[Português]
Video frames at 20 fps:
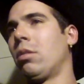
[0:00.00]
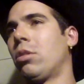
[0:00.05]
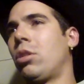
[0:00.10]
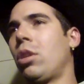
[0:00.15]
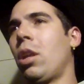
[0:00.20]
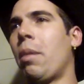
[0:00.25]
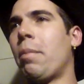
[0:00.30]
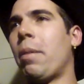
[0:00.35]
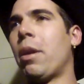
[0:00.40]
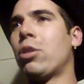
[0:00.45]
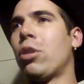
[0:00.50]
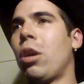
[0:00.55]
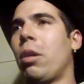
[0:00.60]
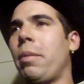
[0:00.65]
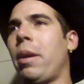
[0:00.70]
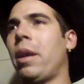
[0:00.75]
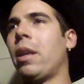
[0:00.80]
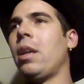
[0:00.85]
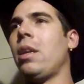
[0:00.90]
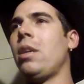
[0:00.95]
Tira mais ou
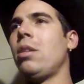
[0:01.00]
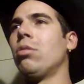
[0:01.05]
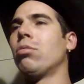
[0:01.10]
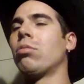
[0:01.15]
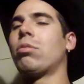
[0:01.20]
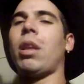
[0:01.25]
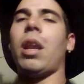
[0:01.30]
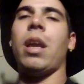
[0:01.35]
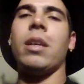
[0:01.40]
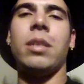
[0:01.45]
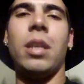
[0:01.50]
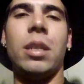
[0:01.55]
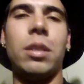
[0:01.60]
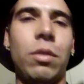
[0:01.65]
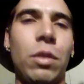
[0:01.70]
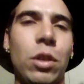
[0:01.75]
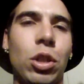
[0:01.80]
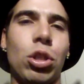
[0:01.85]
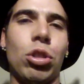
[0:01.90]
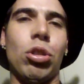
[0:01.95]
menos aí um
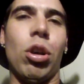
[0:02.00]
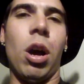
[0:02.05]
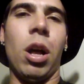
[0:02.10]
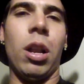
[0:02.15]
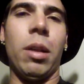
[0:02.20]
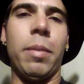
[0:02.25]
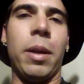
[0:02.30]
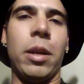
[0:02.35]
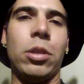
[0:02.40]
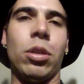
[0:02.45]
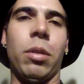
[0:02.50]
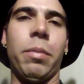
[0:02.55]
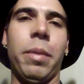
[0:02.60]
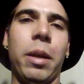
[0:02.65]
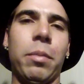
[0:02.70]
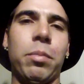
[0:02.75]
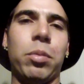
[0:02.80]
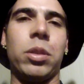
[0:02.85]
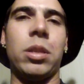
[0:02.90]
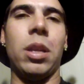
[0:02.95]
320 dólares, mais ou
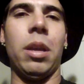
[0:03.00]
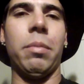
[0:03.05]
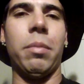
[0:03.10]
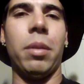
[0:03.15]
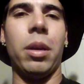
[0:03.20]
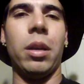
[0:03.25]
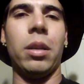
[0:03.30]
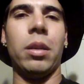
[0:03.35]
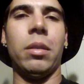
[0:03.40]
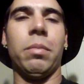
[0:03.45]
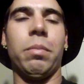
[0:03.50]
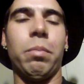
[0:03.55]
menos, por semana.